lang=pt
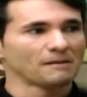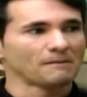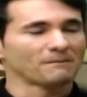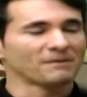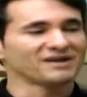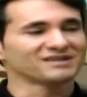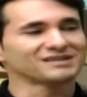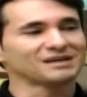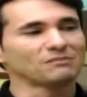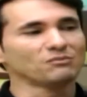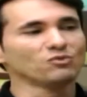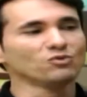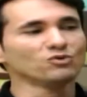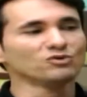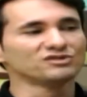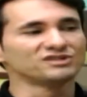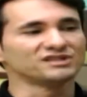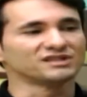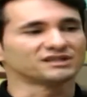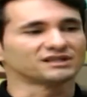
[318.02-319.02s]
Mas a
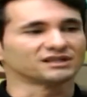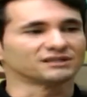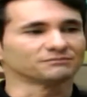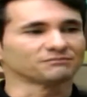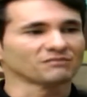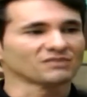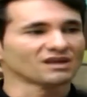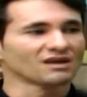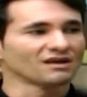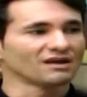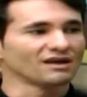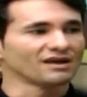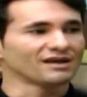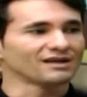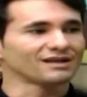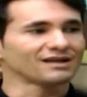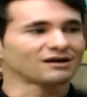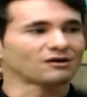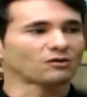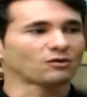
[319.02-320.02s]
música,
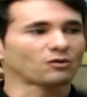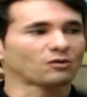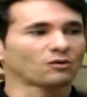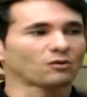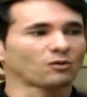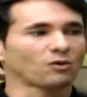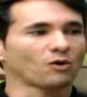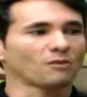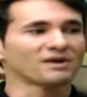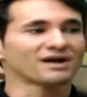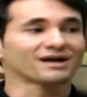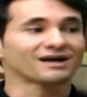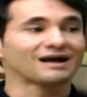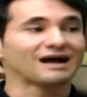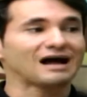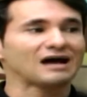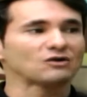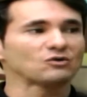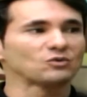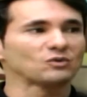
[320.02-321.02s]
ela cobra
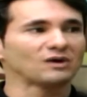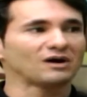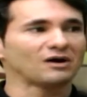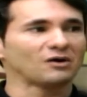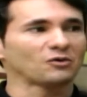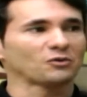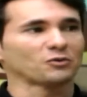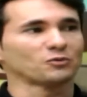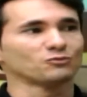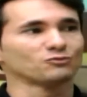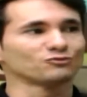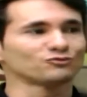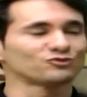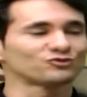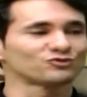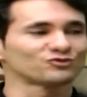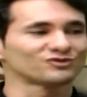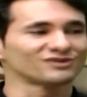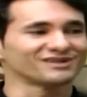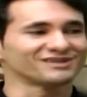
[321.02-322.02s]
caro
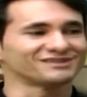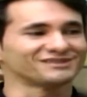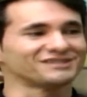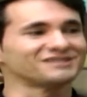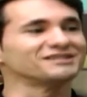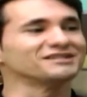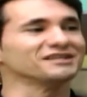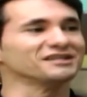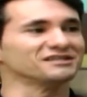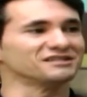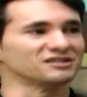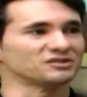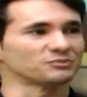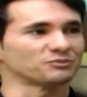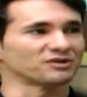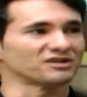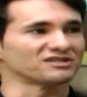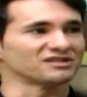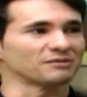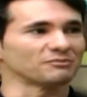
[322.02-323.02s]
alguns eh, deslizes,
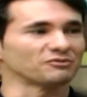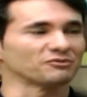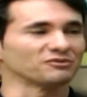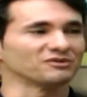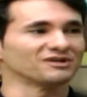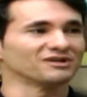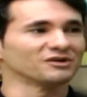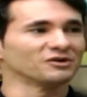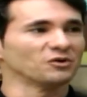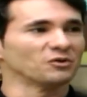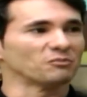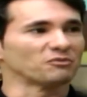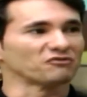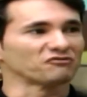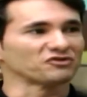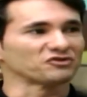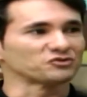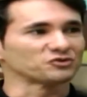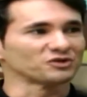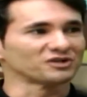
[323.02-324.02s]
por exemplo, o
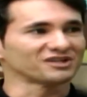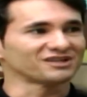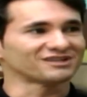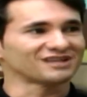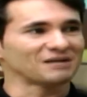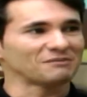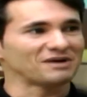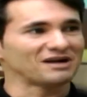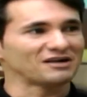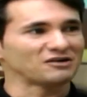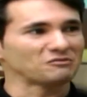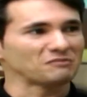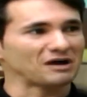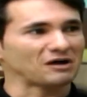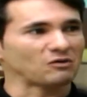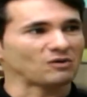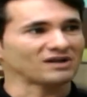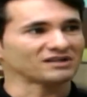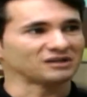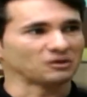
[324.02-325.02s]
professor que trabalha numa
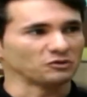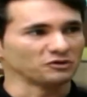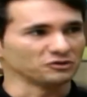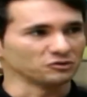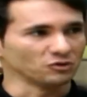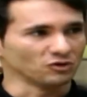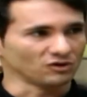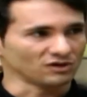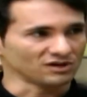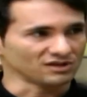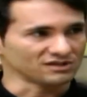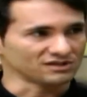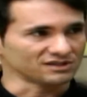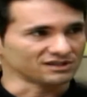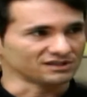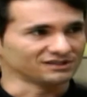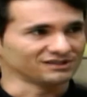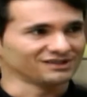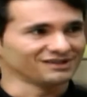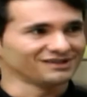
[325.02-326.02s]
quadra
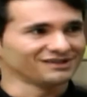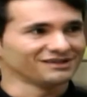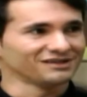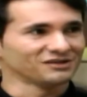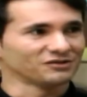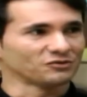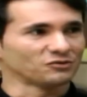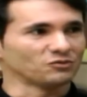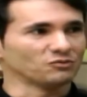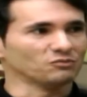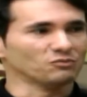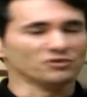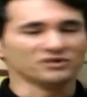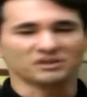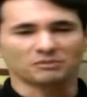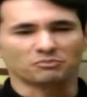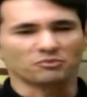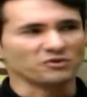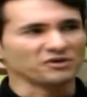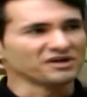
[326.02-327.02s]
ruidosa, com
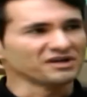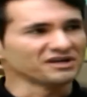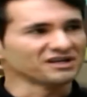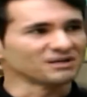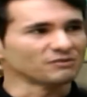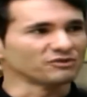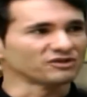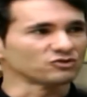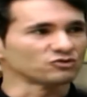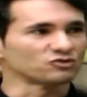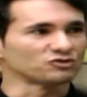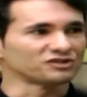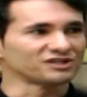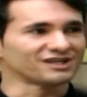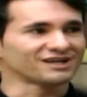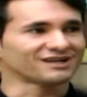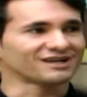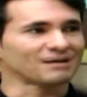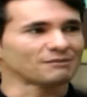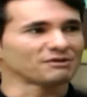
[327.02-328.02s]
muita poeira, muita sujeira,
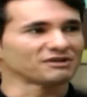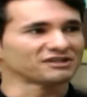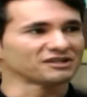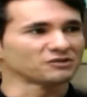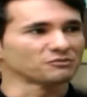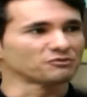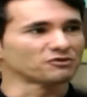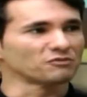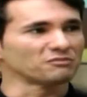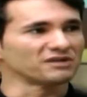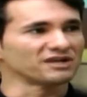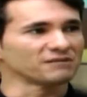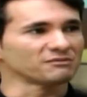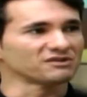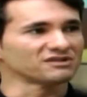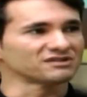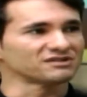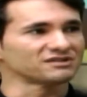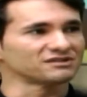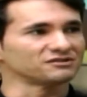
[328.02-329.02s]
acaba tendo
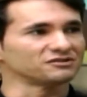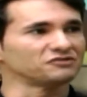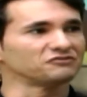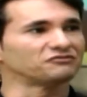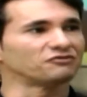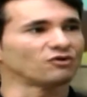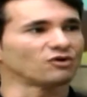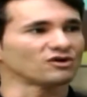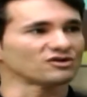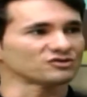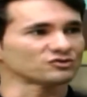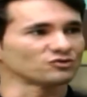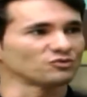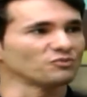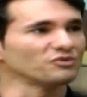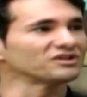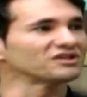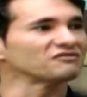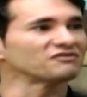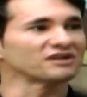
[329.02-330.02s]
problemas de voz com
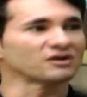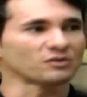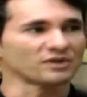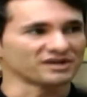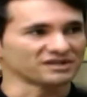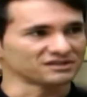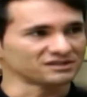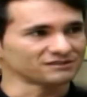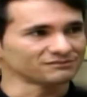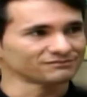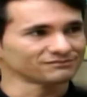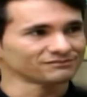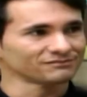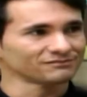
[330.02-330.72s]
muita frequência.